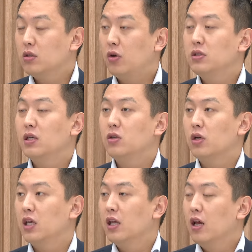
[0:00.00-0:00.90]

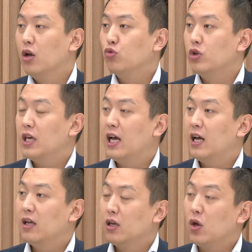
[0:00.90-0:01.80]
선제적인
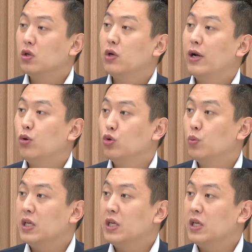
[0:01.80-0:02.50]
우리가 경제 활동을 좀